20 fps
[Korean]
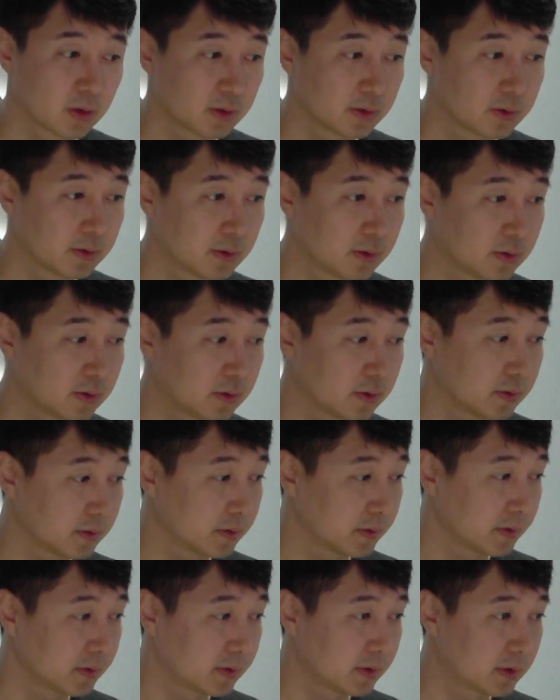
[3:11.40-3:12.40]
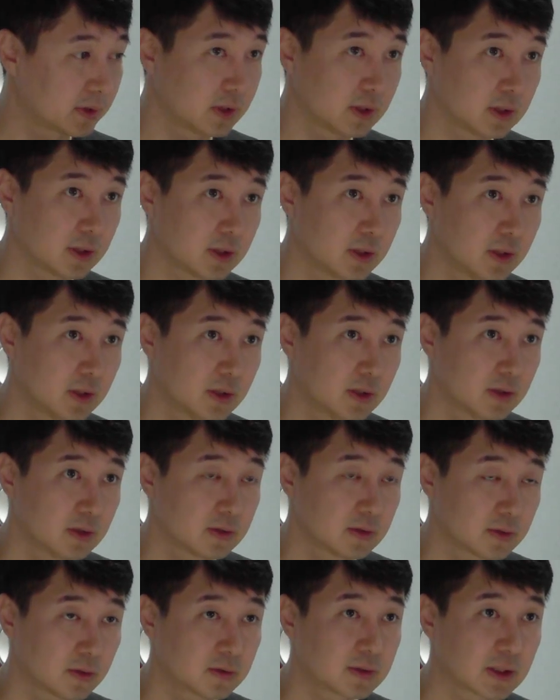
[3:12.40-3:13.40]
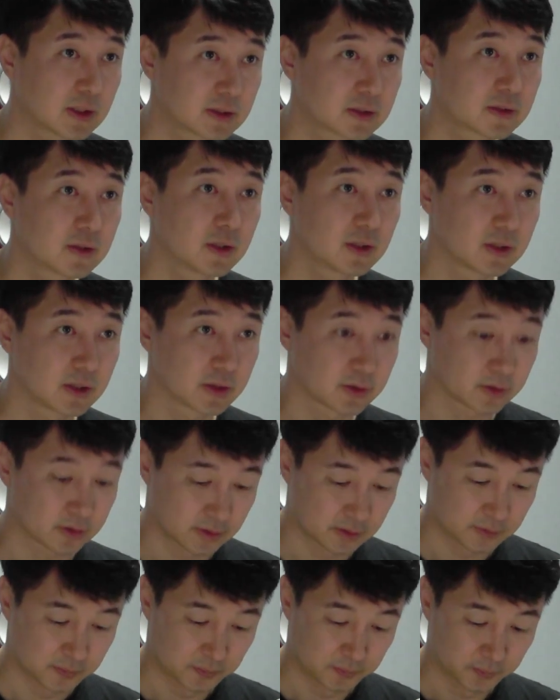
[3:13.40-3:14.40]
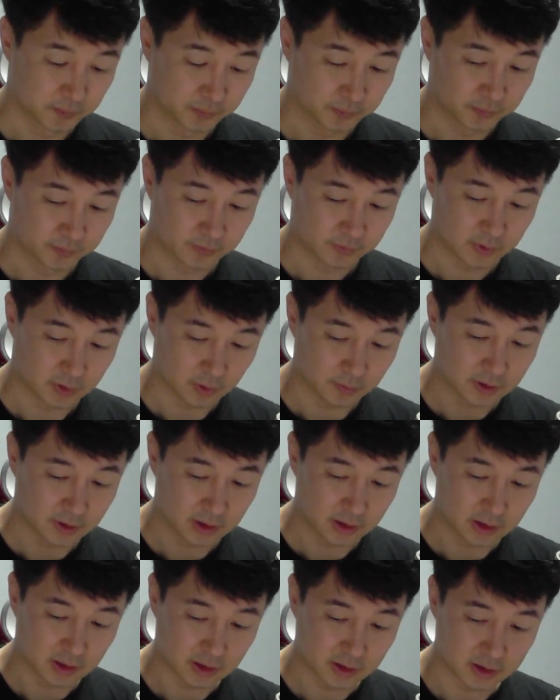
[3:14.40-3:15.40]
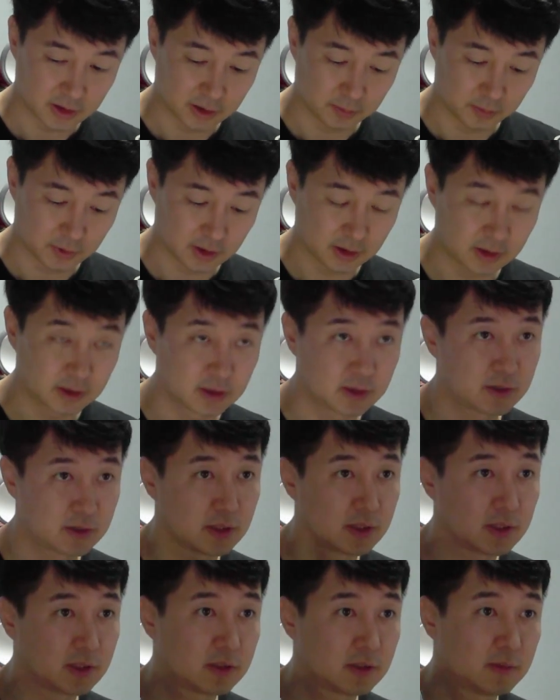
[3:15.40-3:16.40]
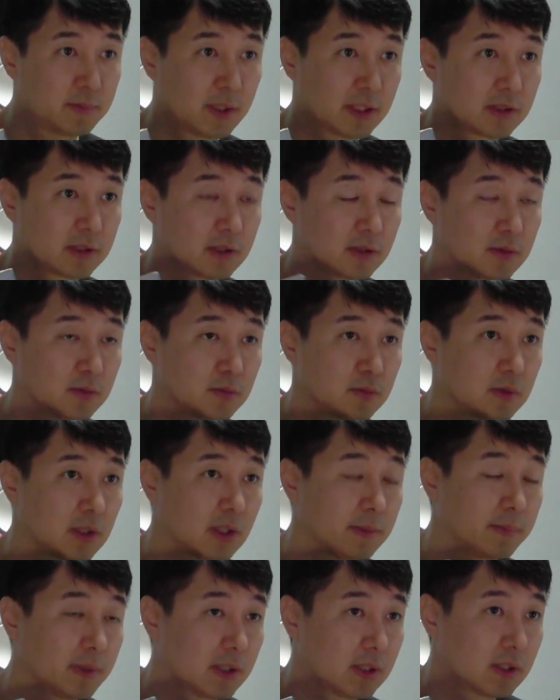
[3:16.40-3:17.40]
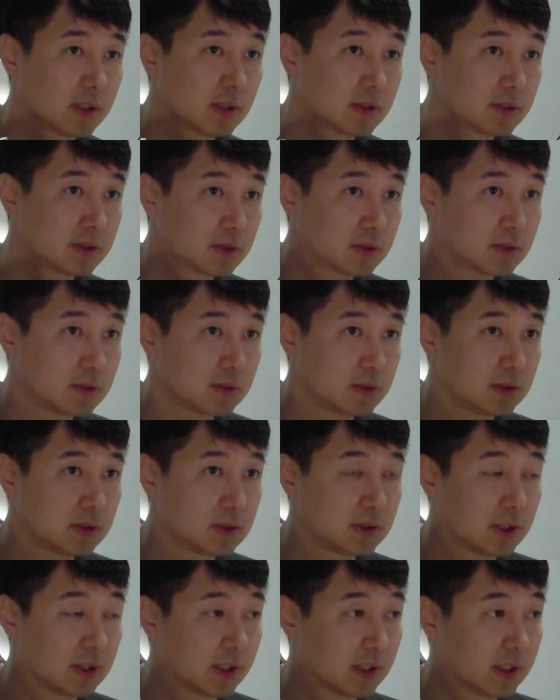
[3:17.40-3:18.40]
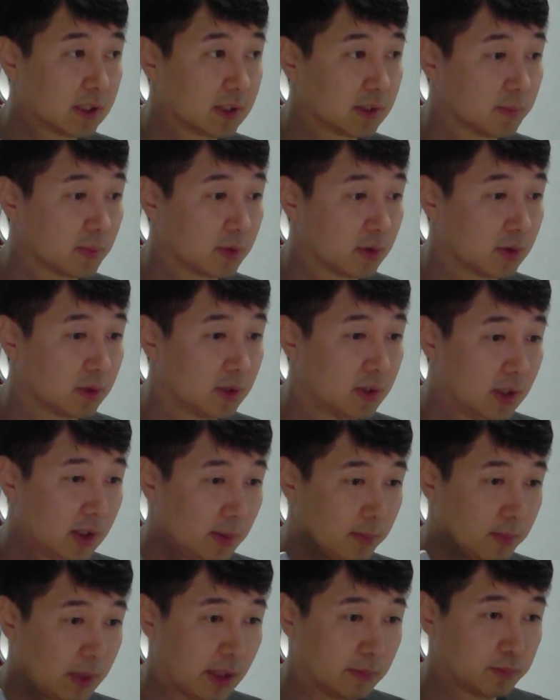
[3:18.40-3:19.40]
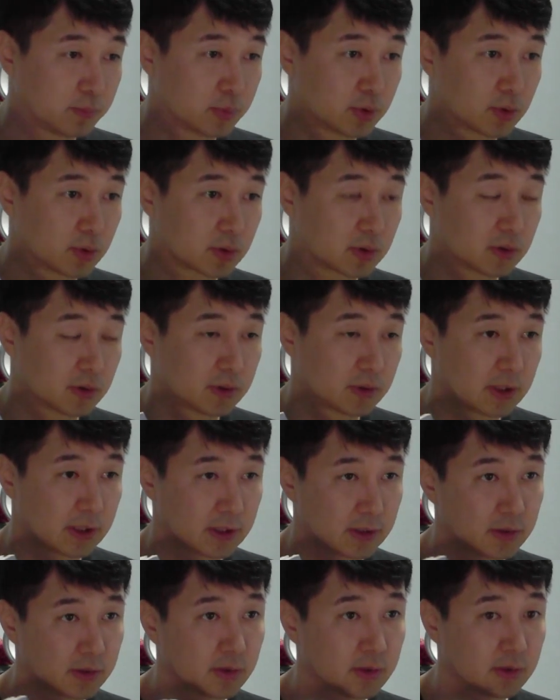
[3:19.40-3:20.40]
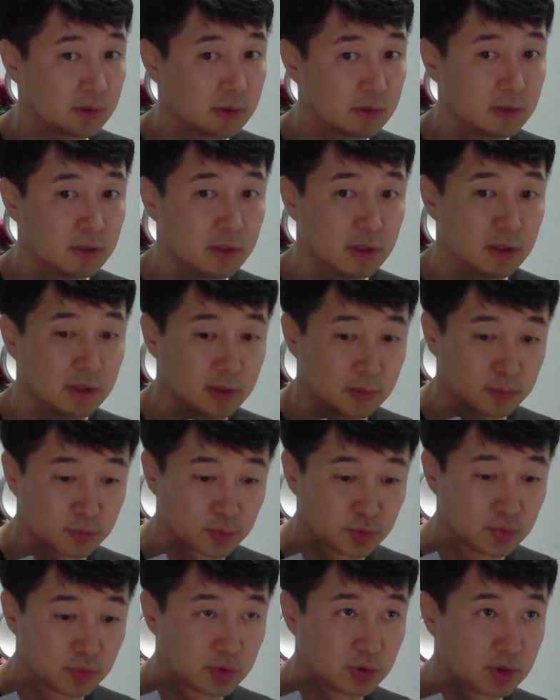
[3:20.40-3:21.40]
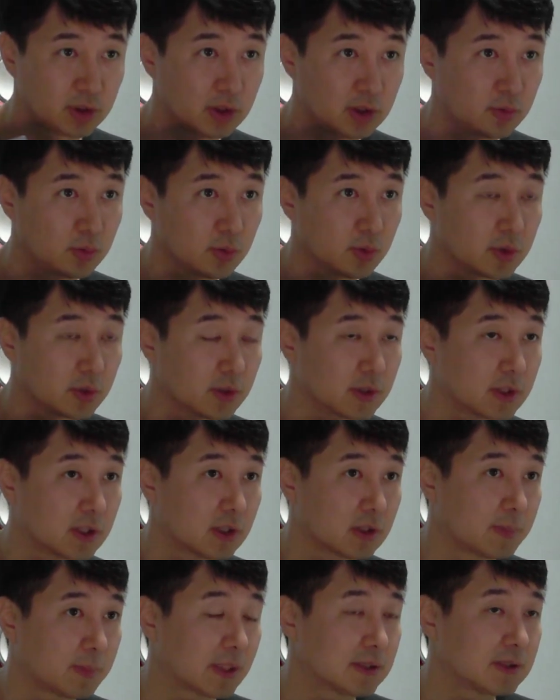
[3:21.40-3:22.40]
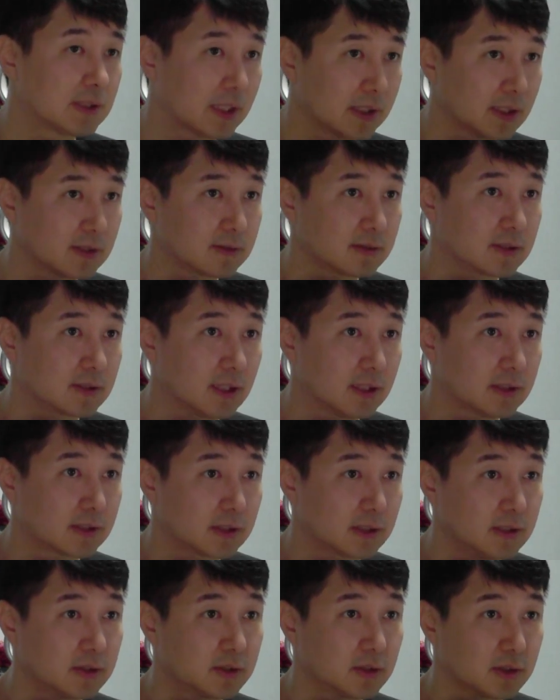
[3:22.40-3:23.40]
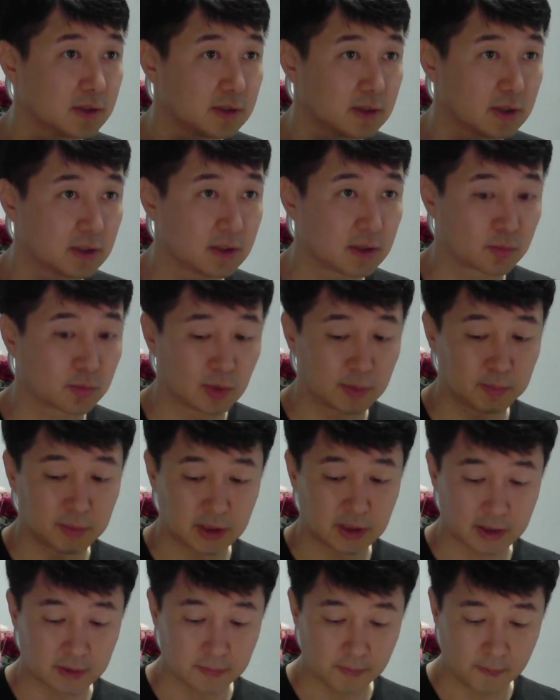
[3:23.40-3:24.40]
어, 이렇게 성장시켜야 돼요. 정말 대단한 책입니다. 이 책을 바탕으로 아마 시크릿이나 뭐 바프록터나 이런 분들이 또 영향을 받지 않았을까 하는 개인적인 생각도 합니다.